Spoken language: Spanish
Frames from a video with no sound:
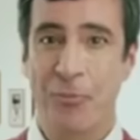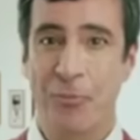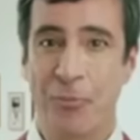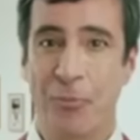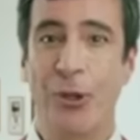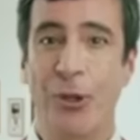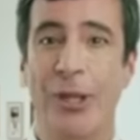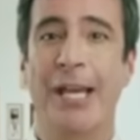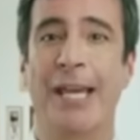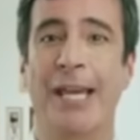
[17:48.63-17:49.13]

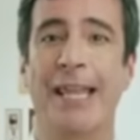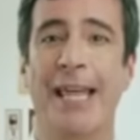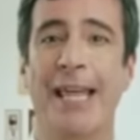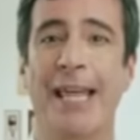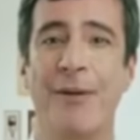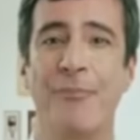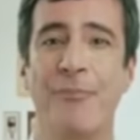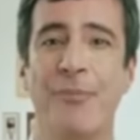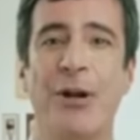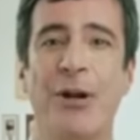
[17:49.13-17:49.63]
Rómulo se
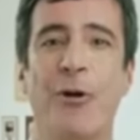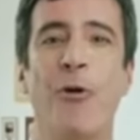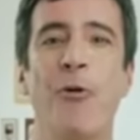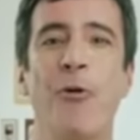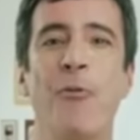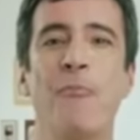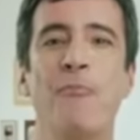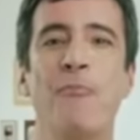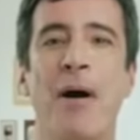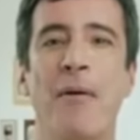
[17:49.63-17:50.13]
disculpa
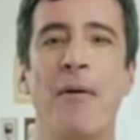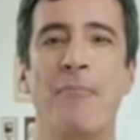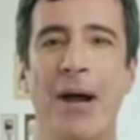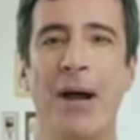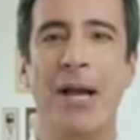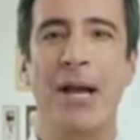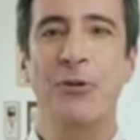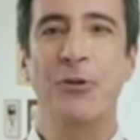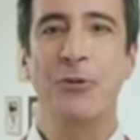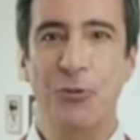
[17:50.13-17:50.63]
finalmente con su
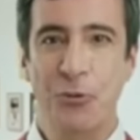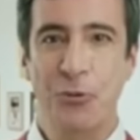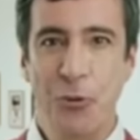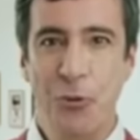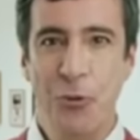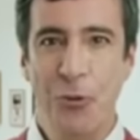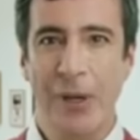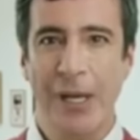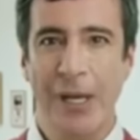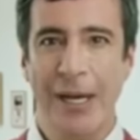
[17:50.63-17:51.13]
esposa como
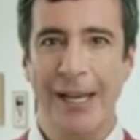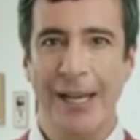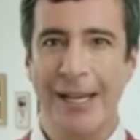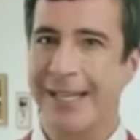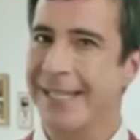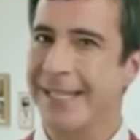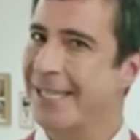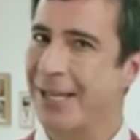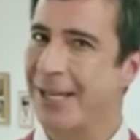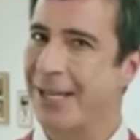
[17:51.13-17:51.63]
debió hacerlo
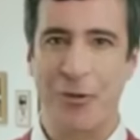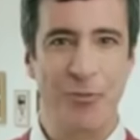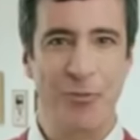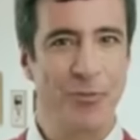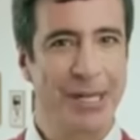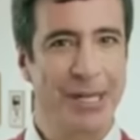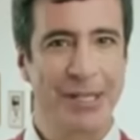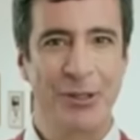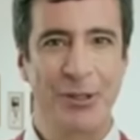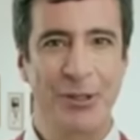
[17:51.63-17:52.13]
apenas
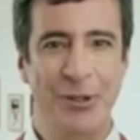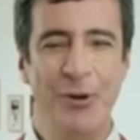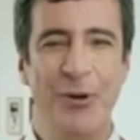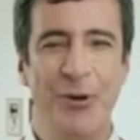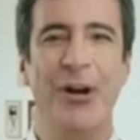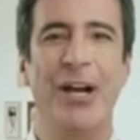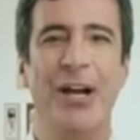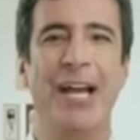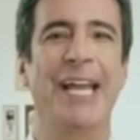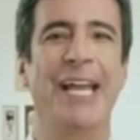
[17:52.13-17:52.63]
comenzó el
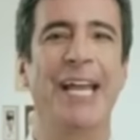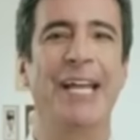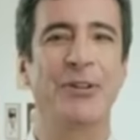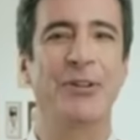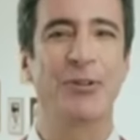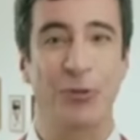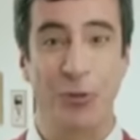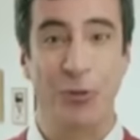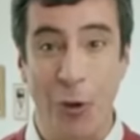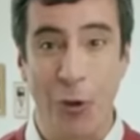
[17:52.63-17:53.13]
conflicto y
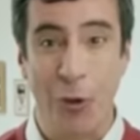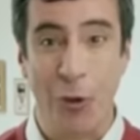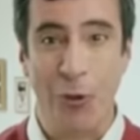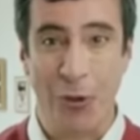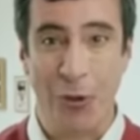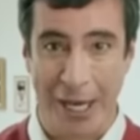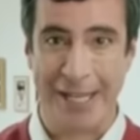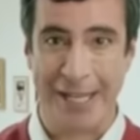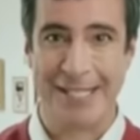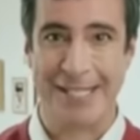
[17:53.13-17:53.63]
decide
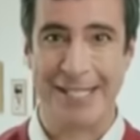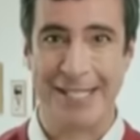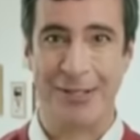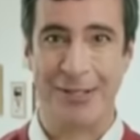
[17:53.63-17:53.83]
convertirse en